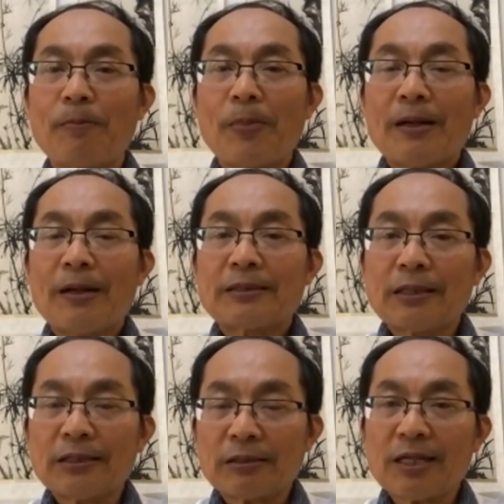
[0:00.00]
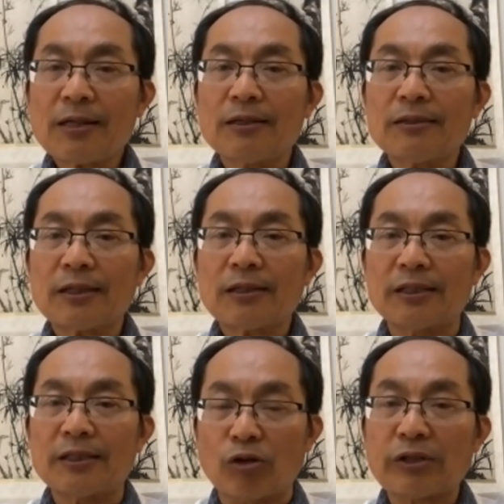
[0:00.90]
这个这个这个里
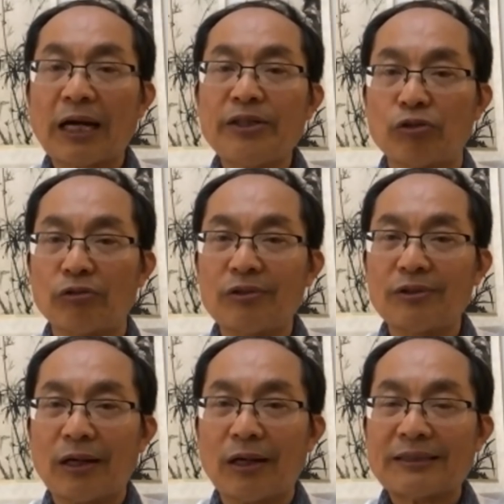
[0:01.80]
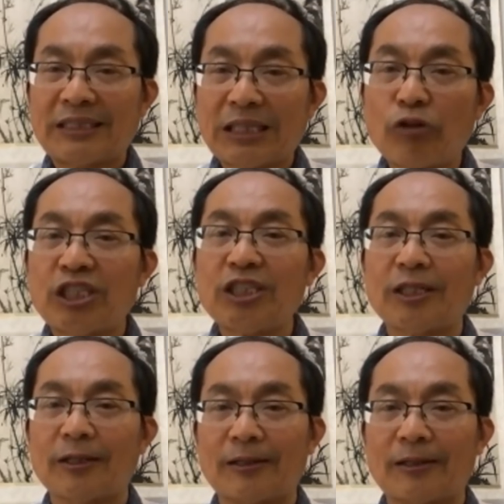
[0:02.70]
头，他有较劲
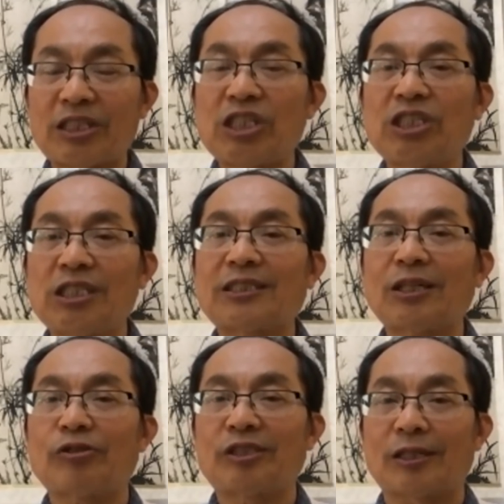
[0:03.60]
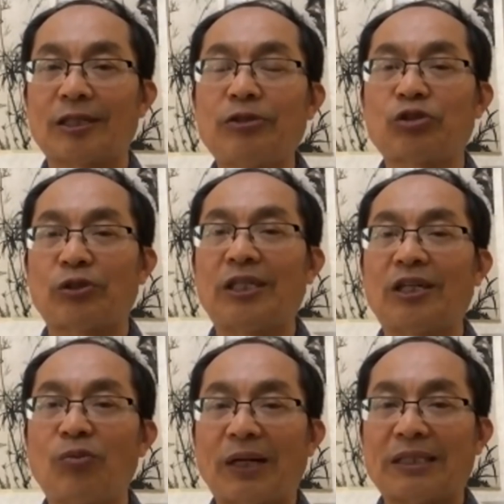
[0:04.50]
的，在经济上较劲，看谁能够
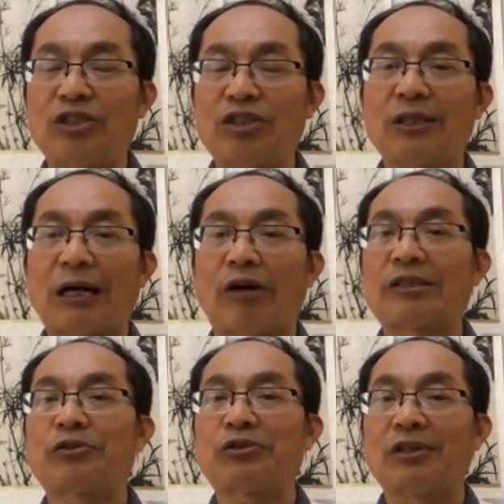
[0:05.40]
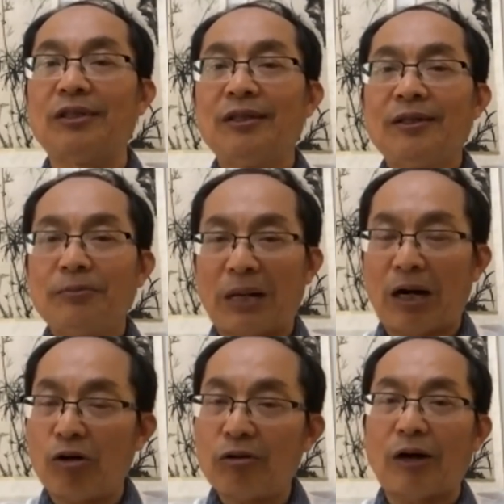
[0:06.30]
把经济搞上去。
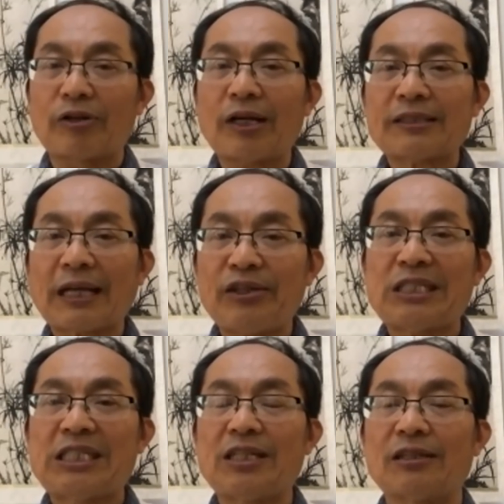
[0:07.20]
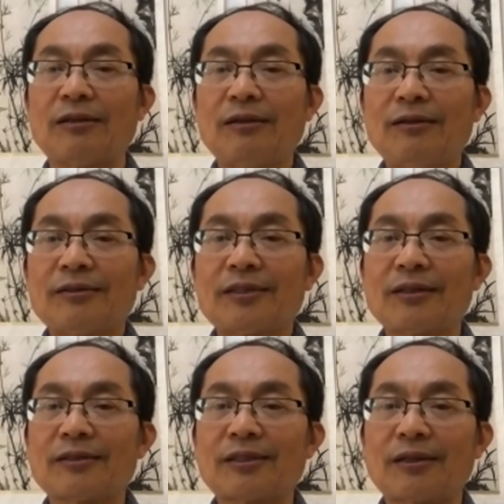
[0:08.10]
毛搞那个大跃进，这
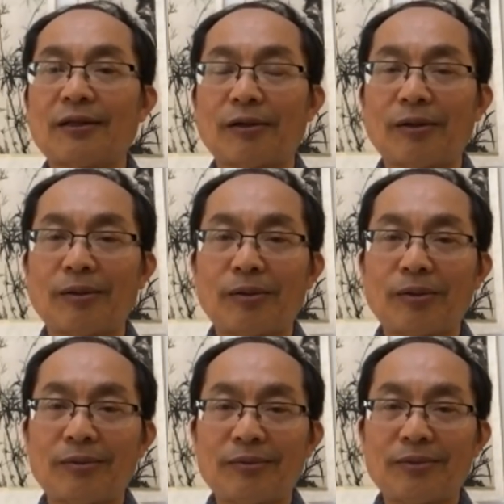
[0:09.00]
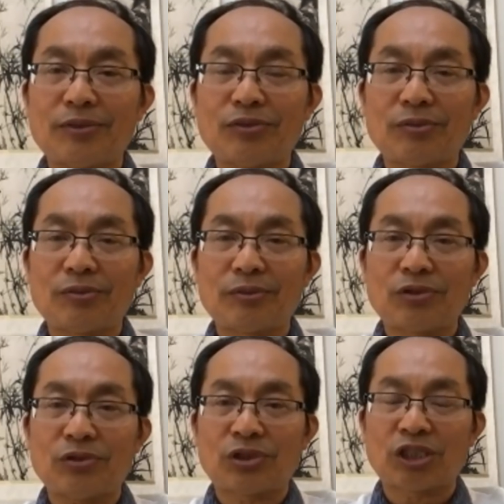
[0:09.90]
个这个
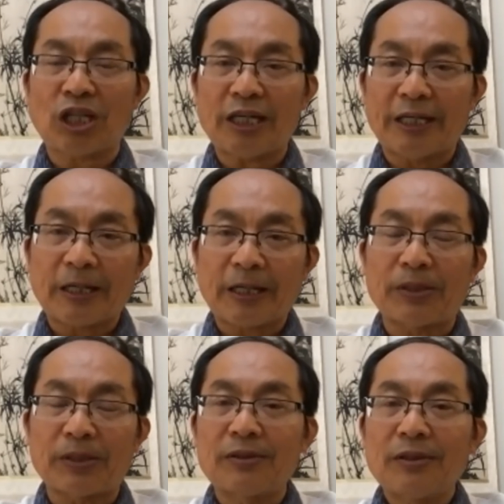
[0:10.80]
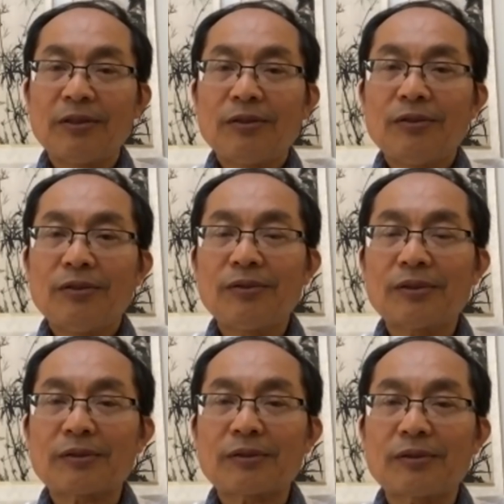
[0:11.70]
斯大林他们
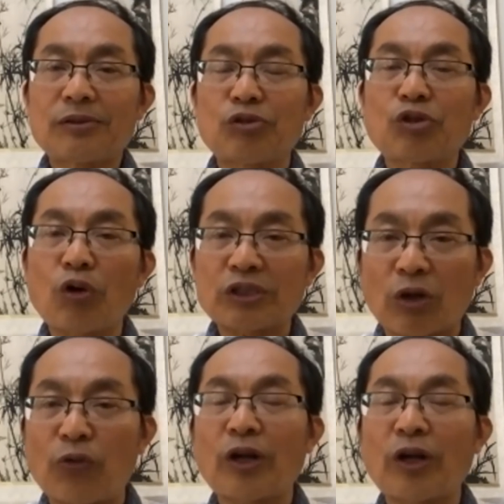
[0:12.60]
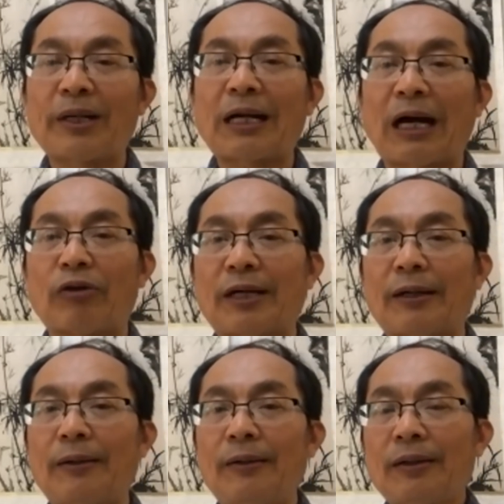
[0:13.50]
就是赫鲁晓夫他们搞的，
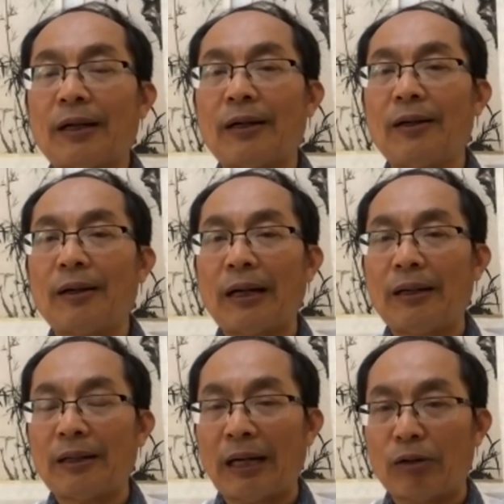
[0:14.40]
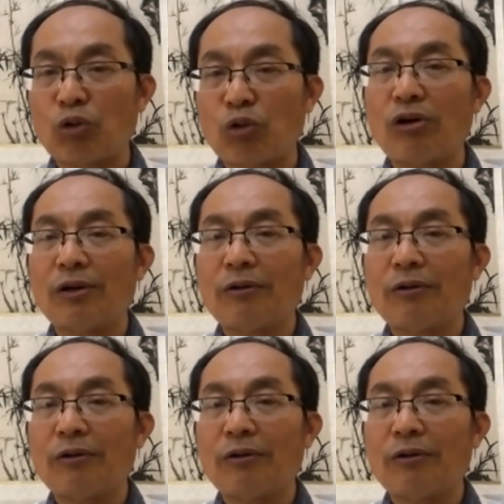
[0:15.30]
呃，好多。